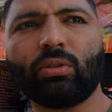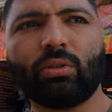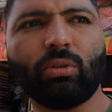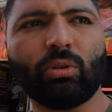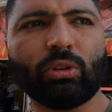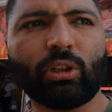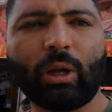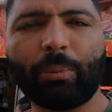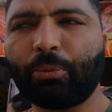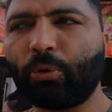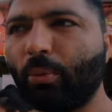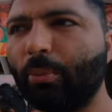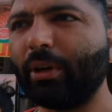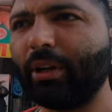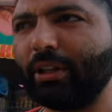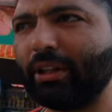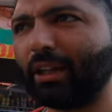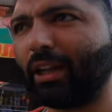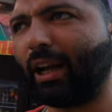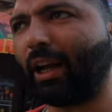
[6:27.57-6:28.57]
दूध आपको मैंने
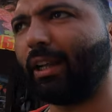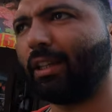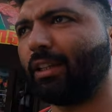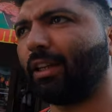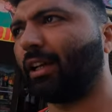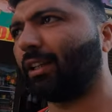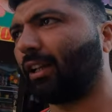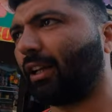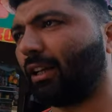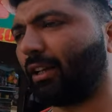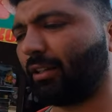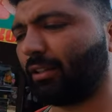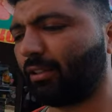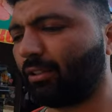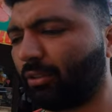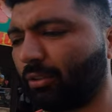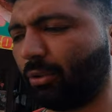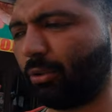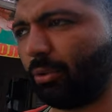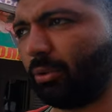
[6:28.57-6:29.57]
दिखाई दिया था
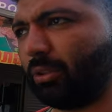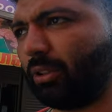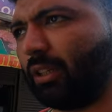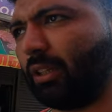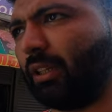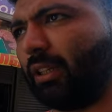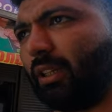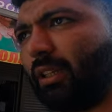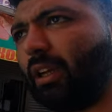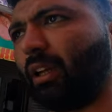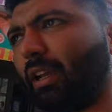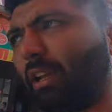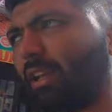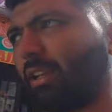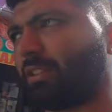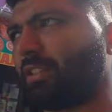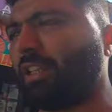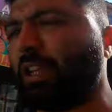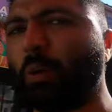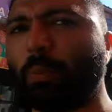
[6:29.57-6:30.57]
दूध
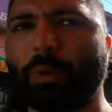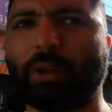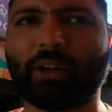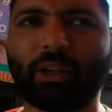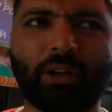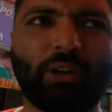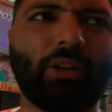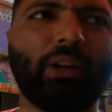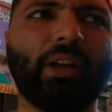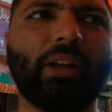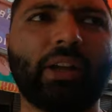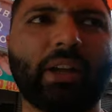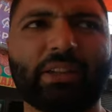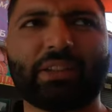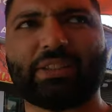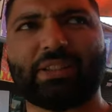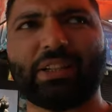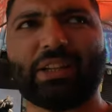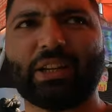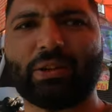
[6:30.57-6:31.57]
अस्सी रुपये किलो है
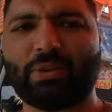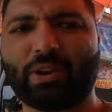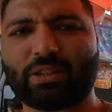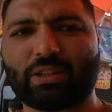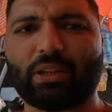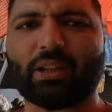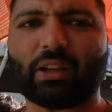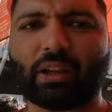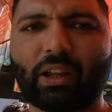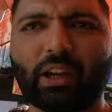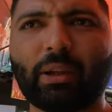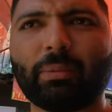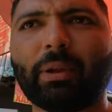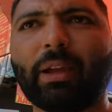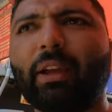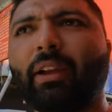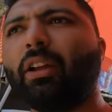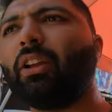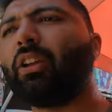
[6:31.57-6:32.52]
अस्सी नवासी के करीब है